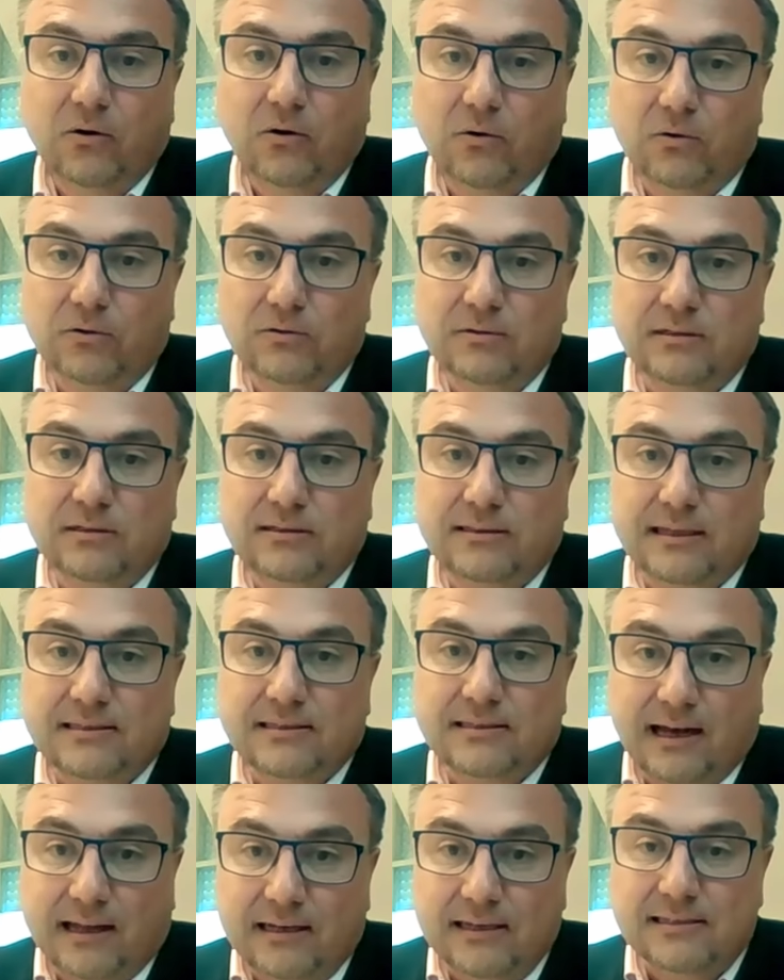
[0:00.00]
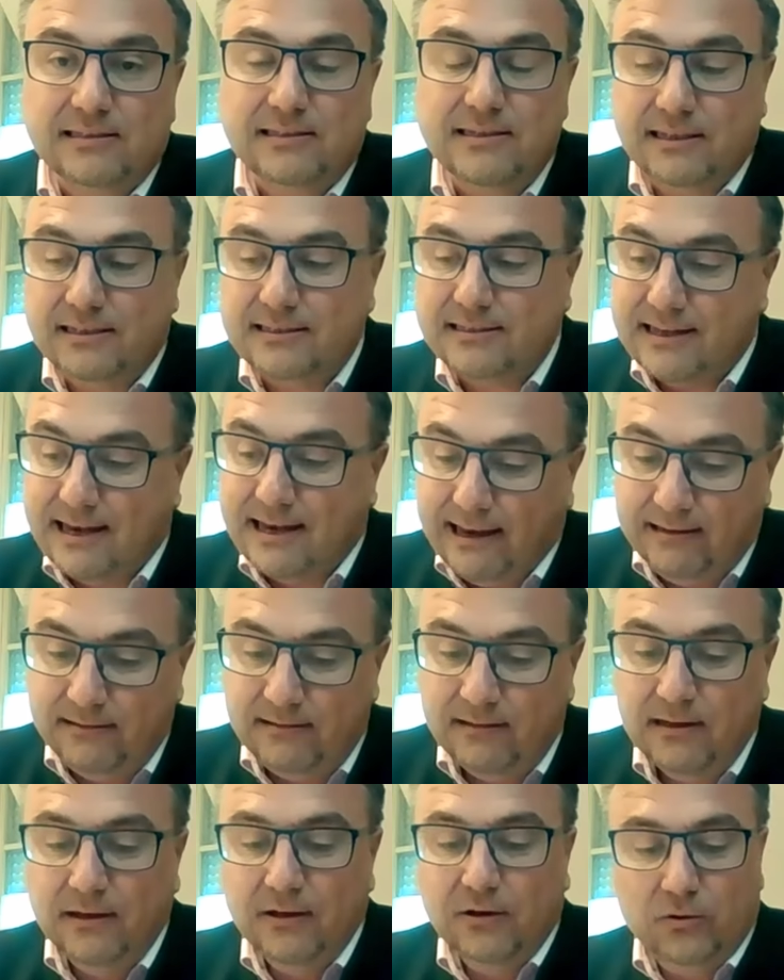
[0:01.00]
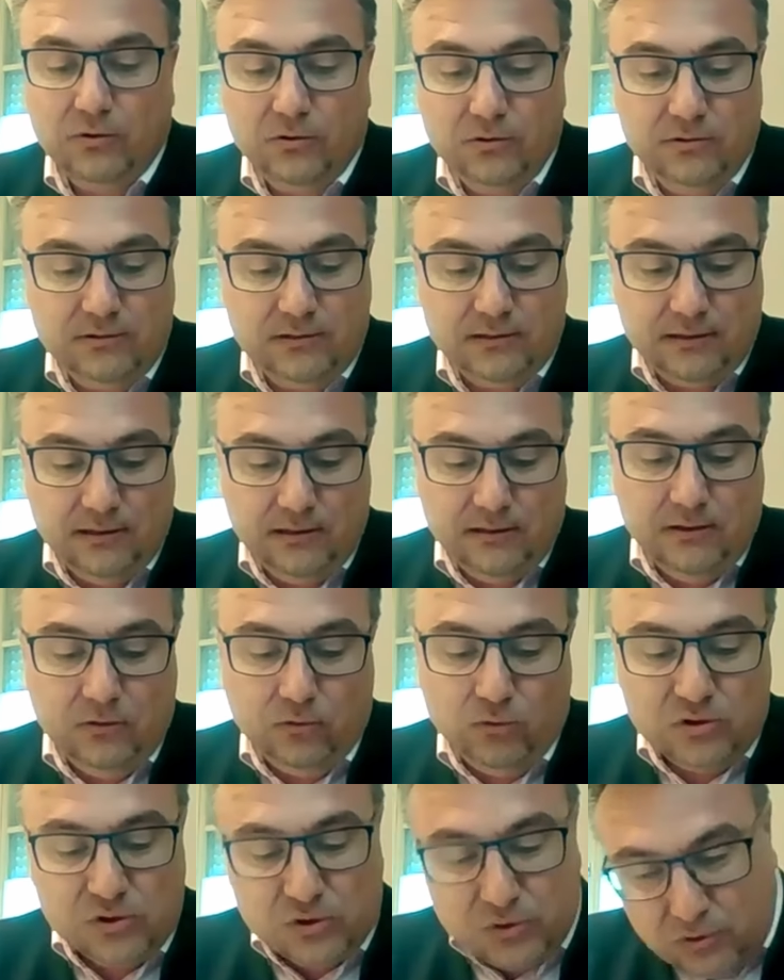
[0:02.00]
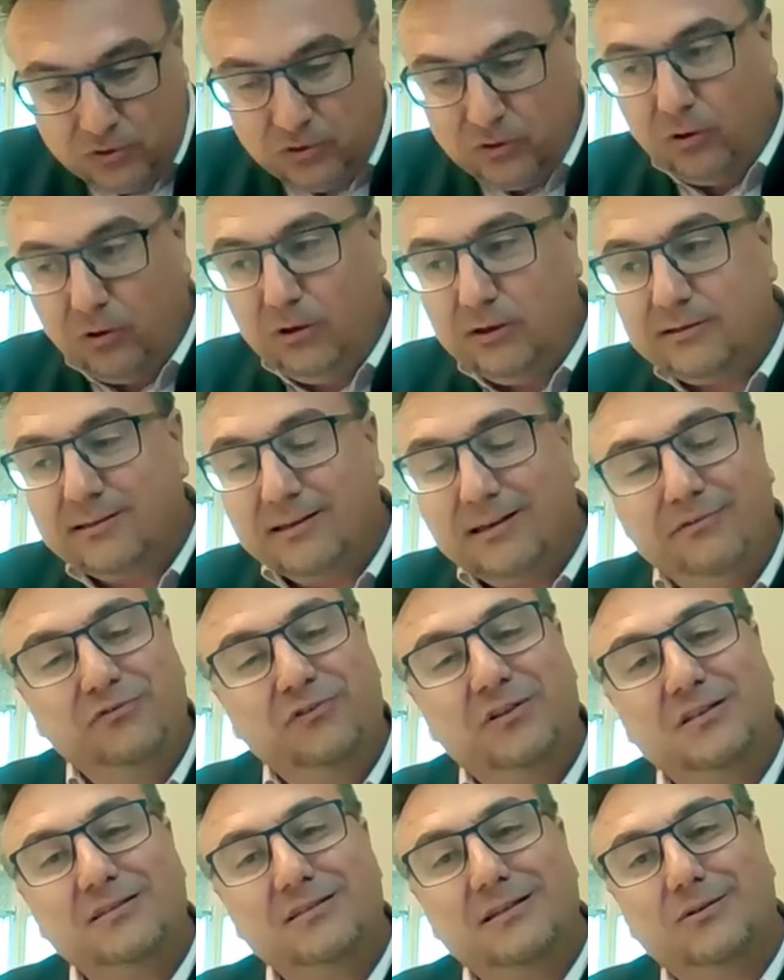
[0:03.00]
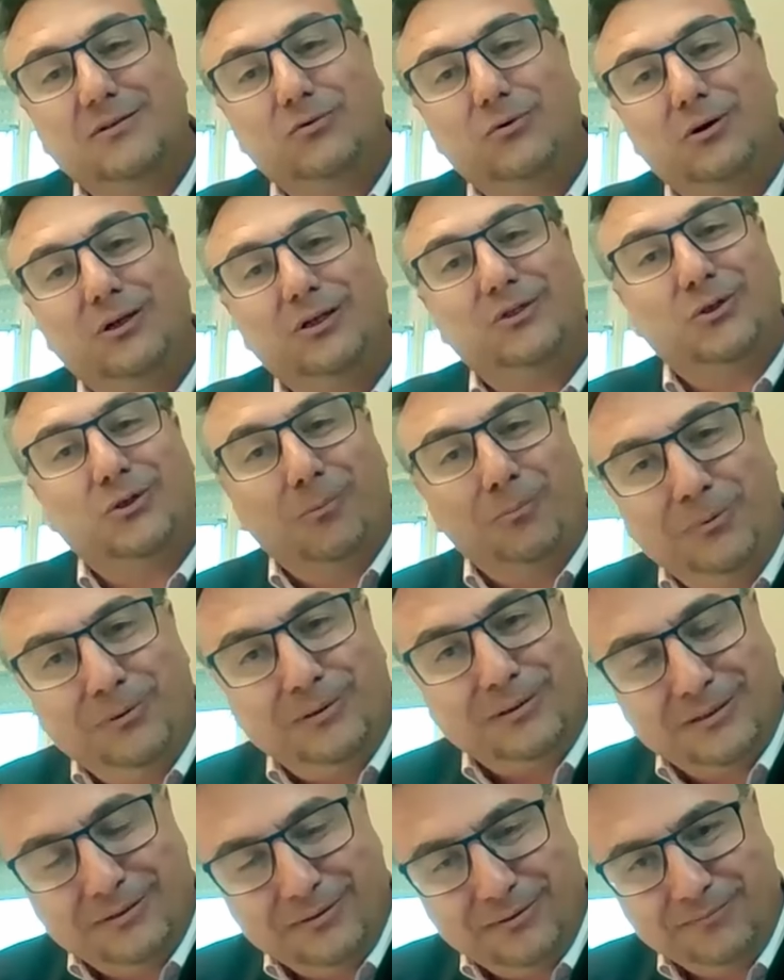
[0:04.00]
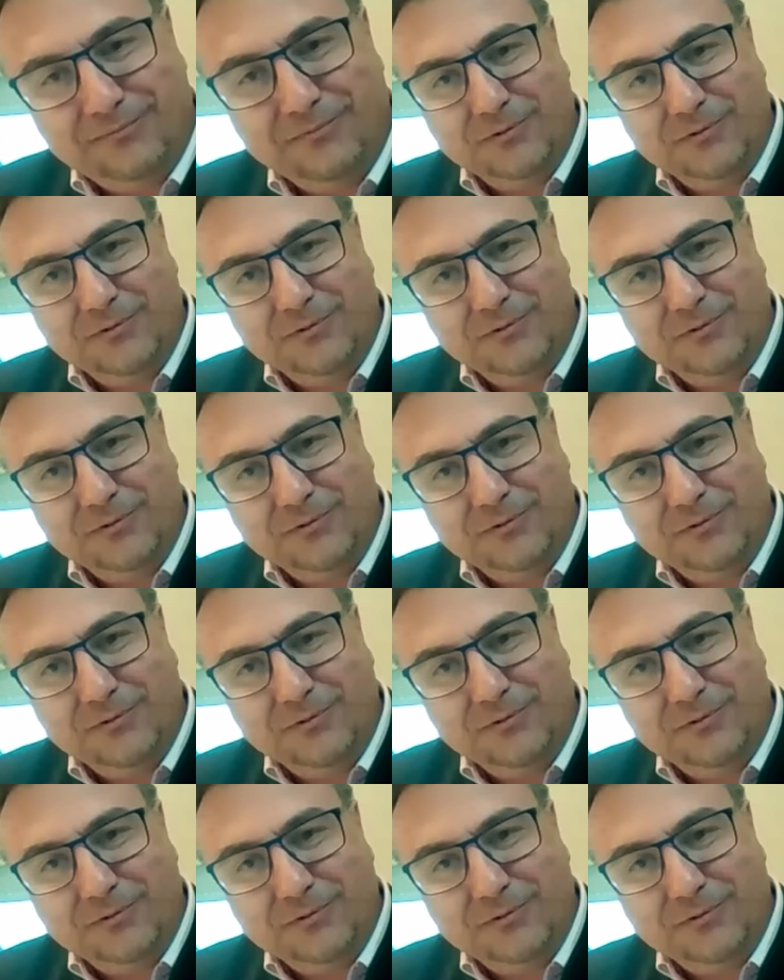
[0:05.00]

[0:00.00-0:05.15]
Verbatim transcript: Und das kann es nicht sein. Und uns Südtiroler trifft es natürlich doppelt.